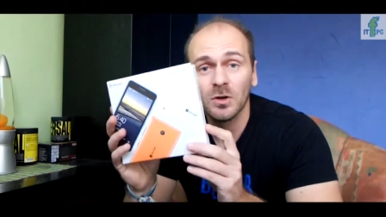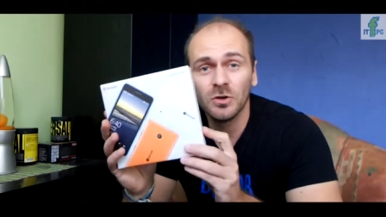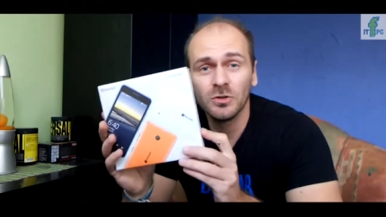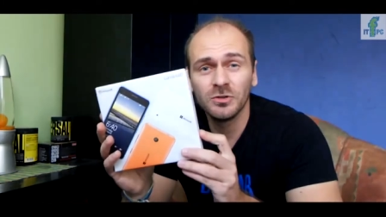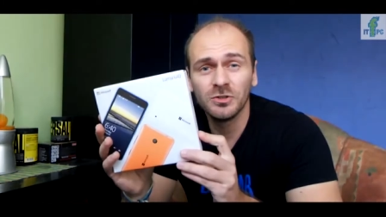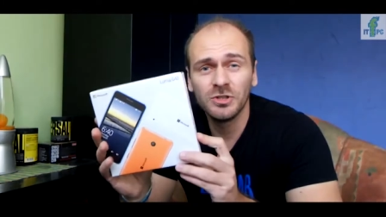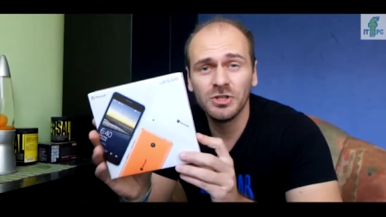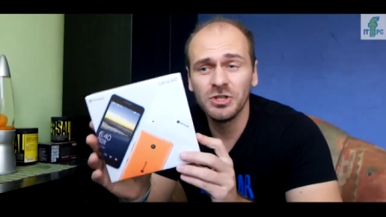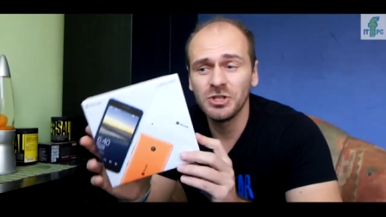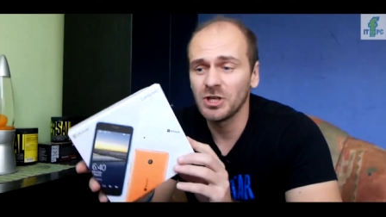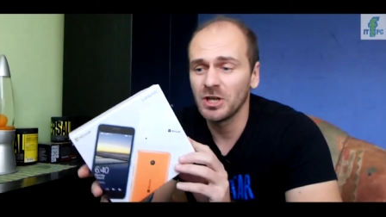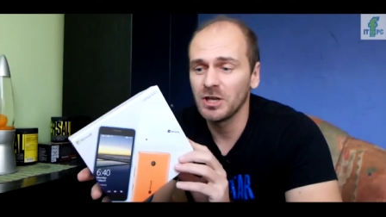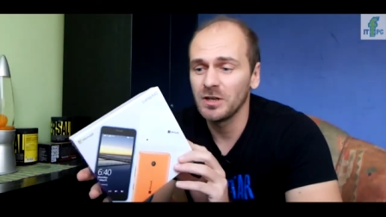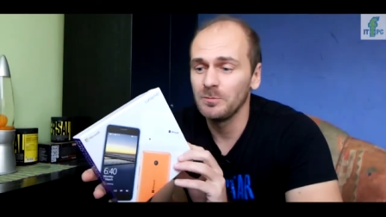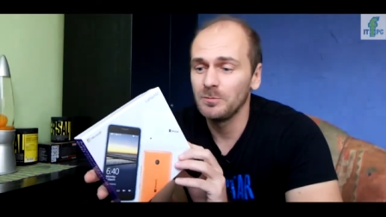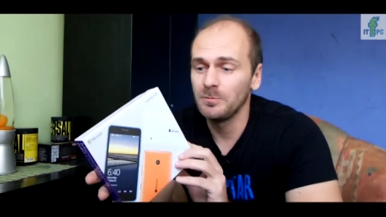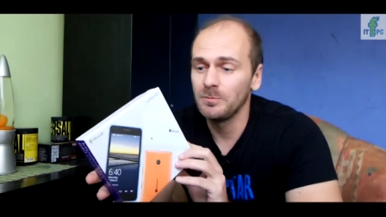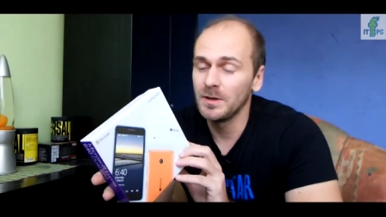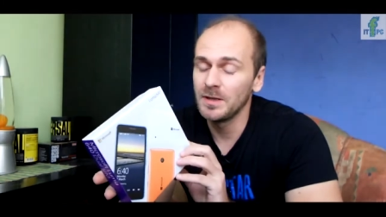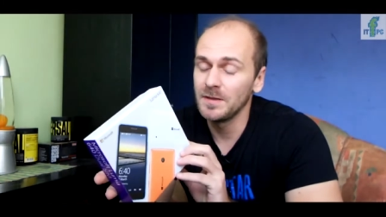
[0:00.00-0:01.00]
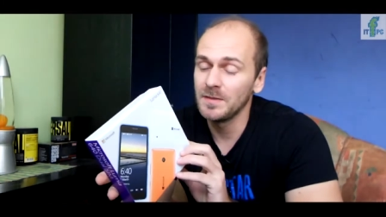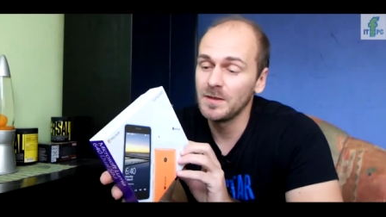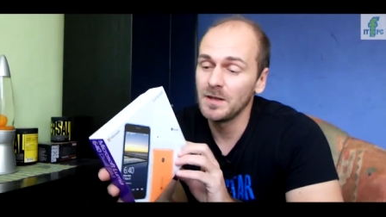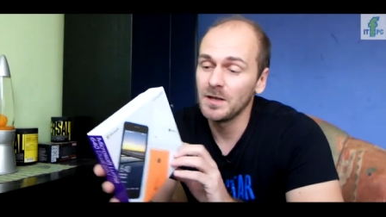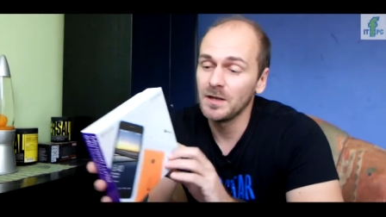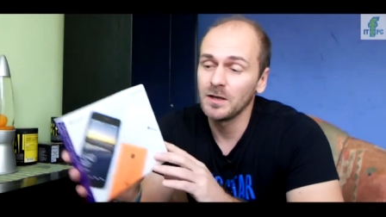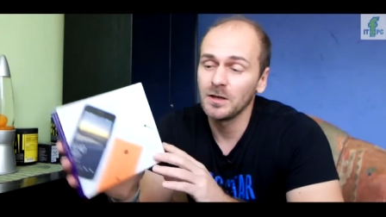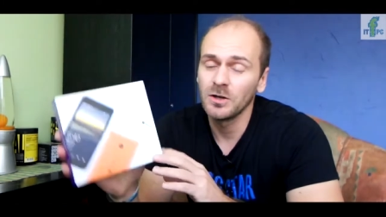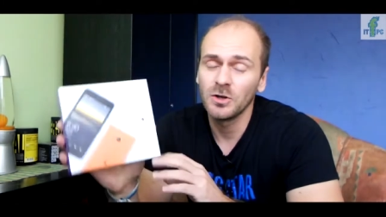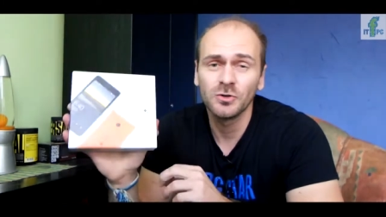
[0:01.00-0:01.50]
od dzisiaj
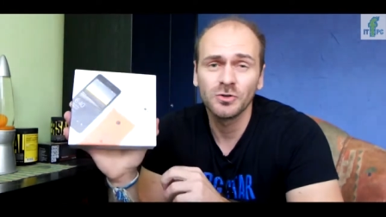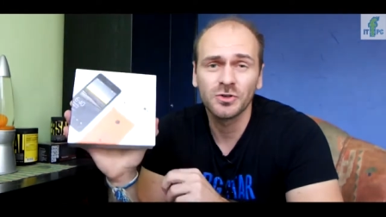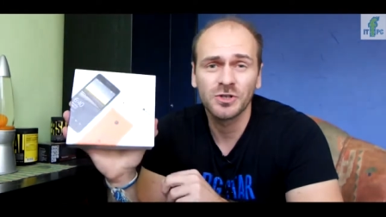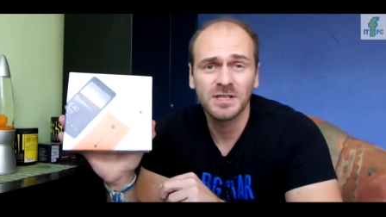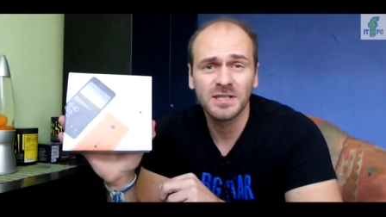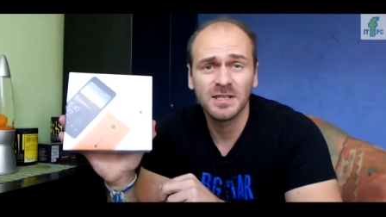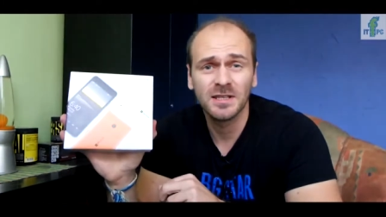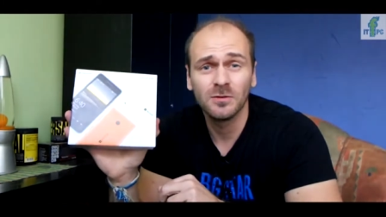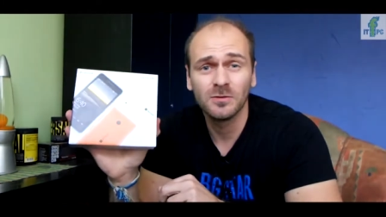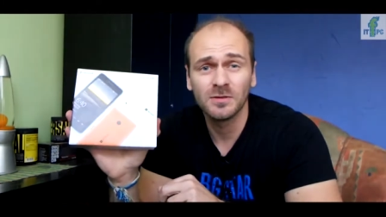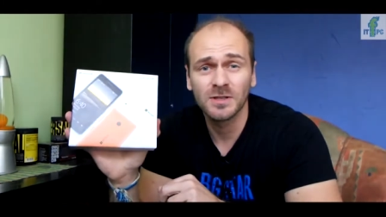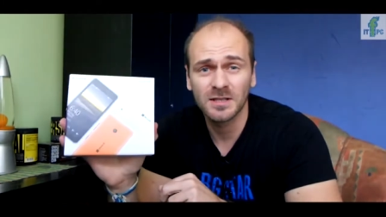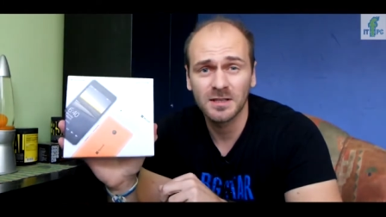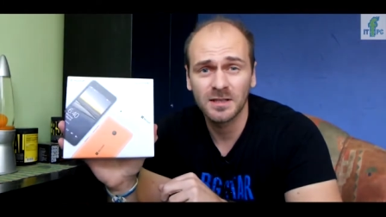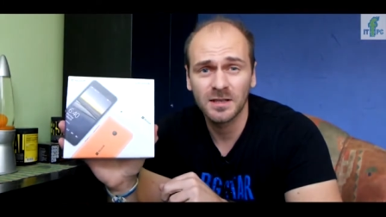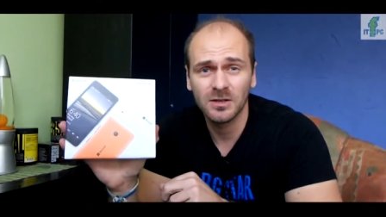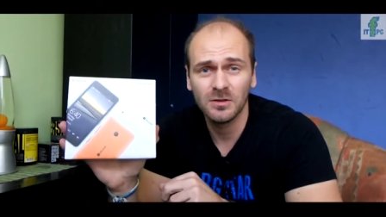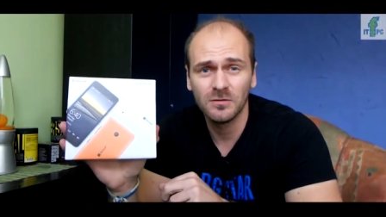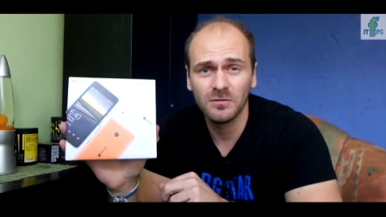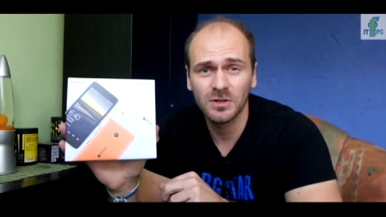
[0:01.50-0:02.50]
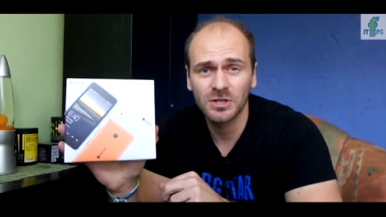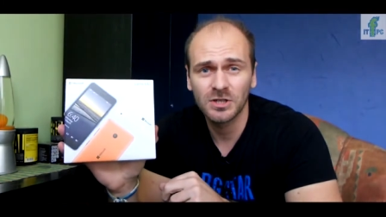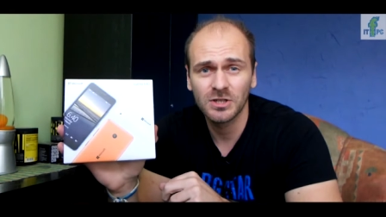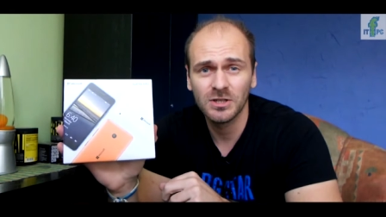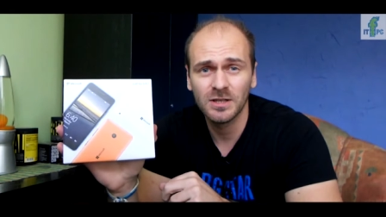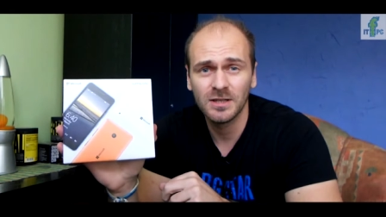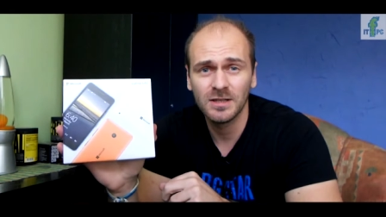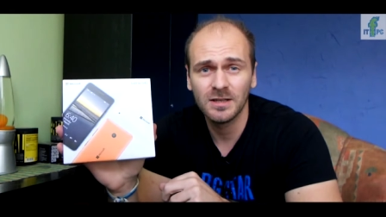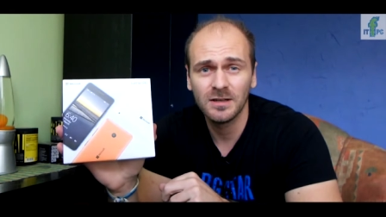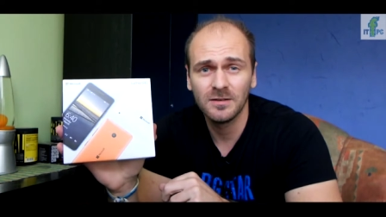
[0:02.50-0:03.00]
będę korzystał z tego
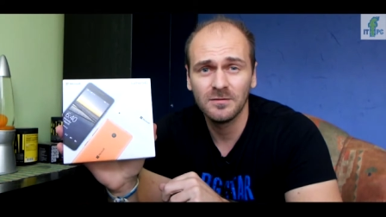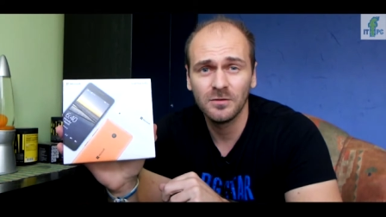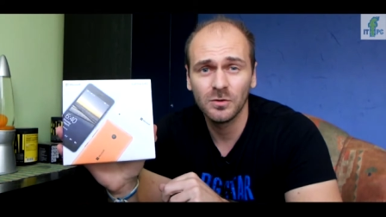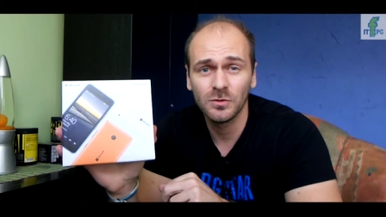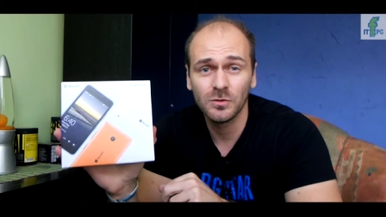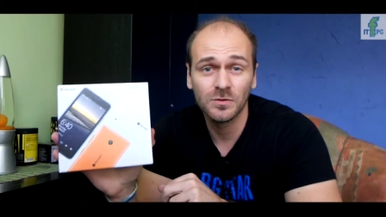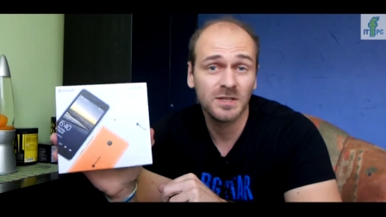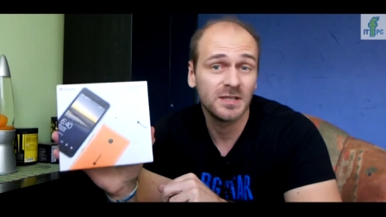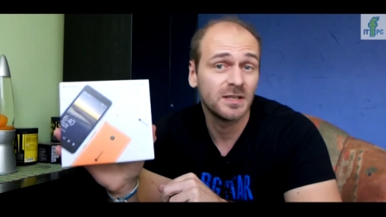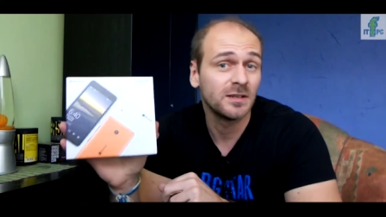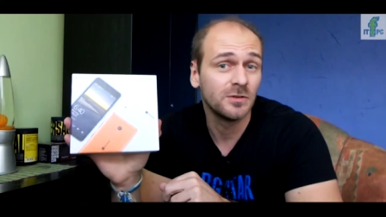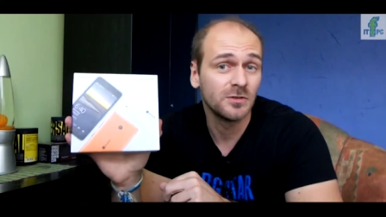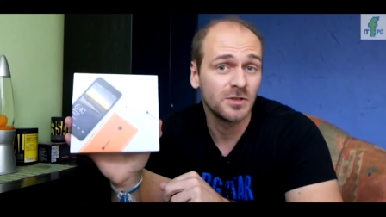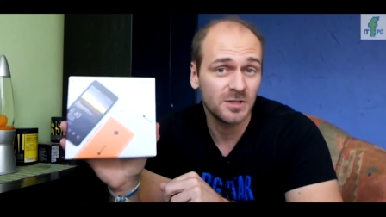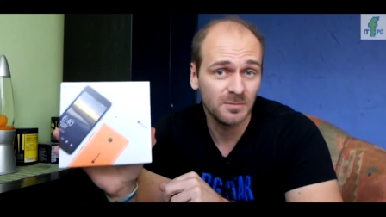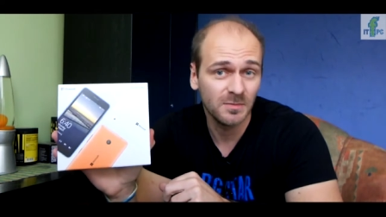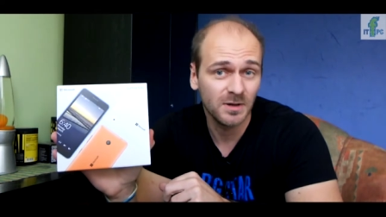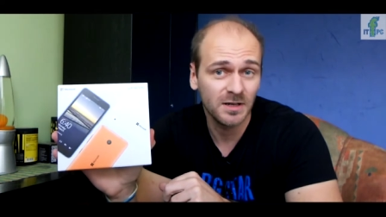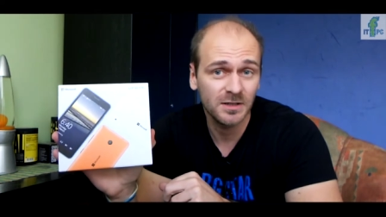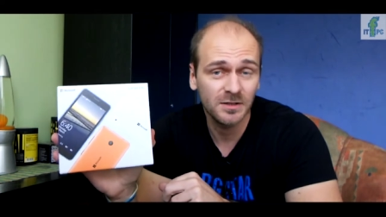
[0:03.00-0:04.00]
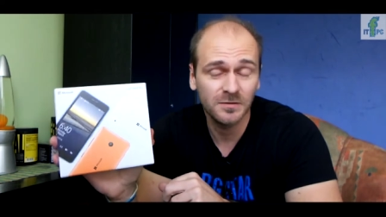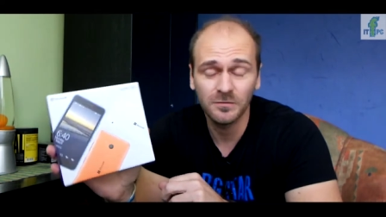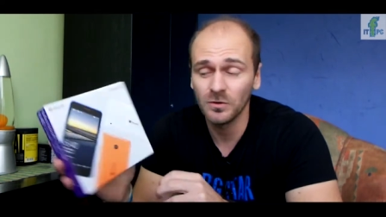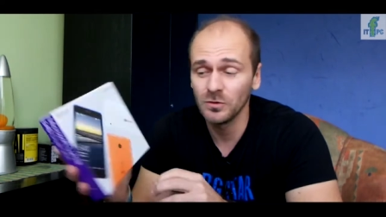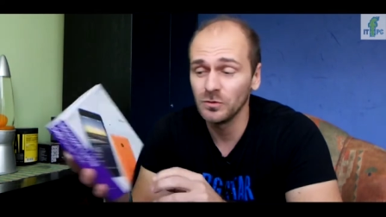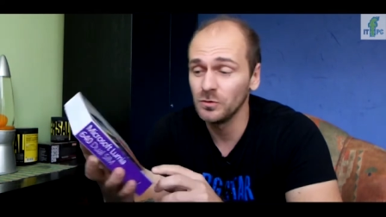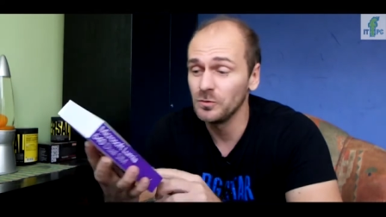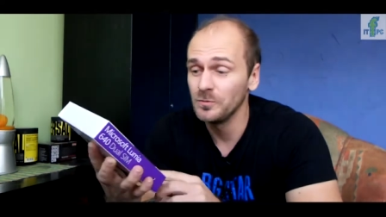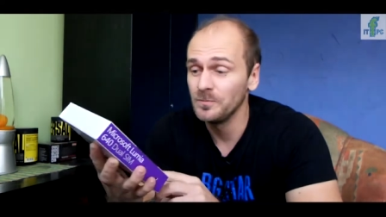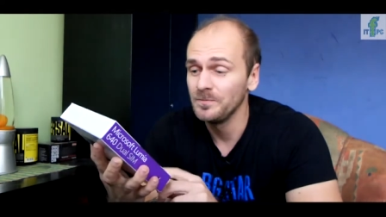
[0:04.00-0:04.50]
właśnie telefonu, z tego
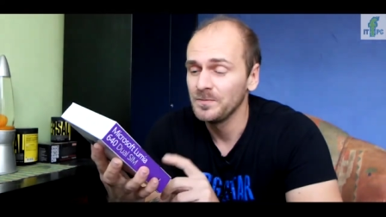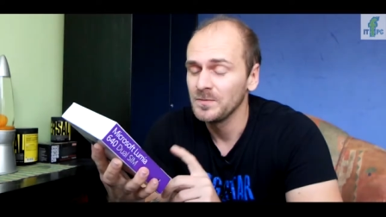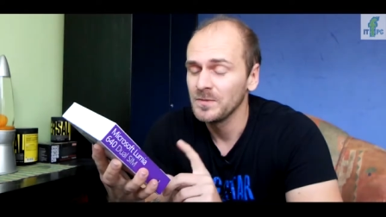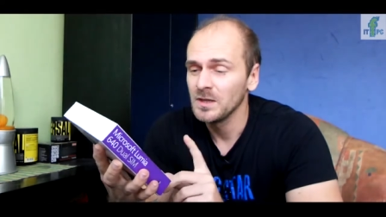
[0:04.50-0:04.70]
smartfonu.